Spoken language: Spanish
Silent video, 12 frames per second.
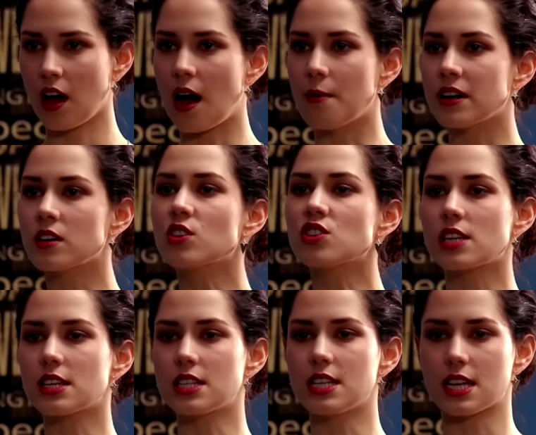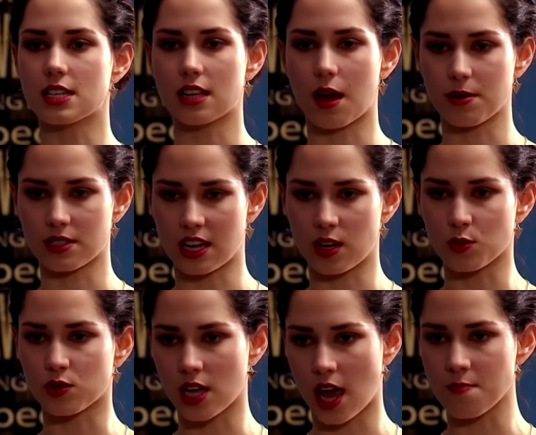A ver, no sé si ya sabes que
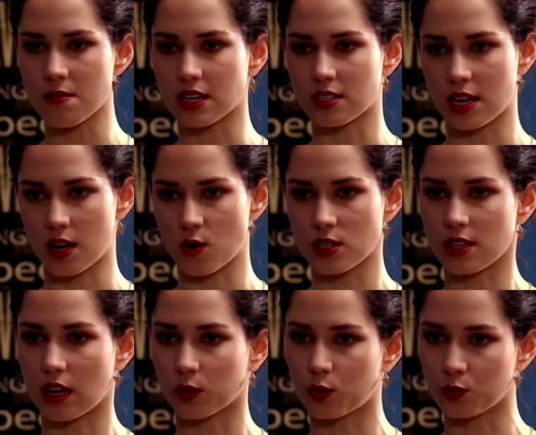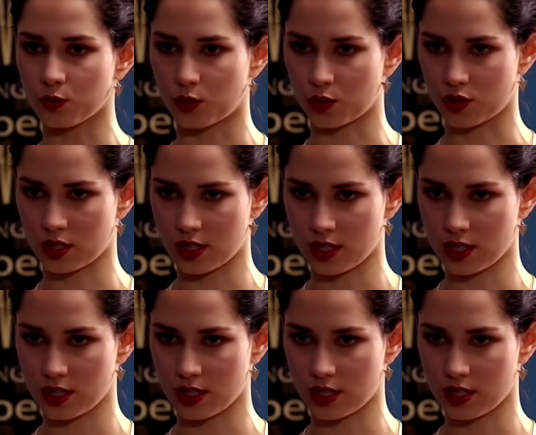Lucía y Marcelo están juntos.